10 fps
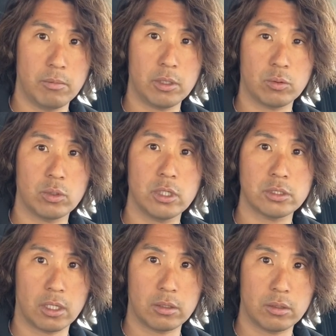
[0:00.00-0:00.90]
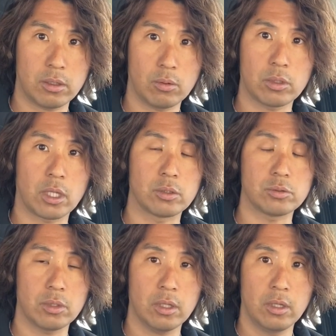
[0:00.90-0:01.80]
免許取りなさいって言われたんです
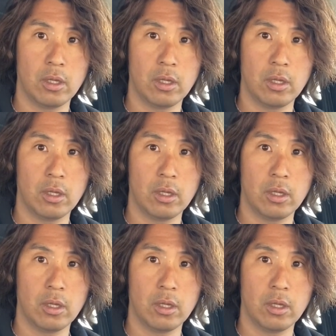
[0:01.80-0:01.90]
よね。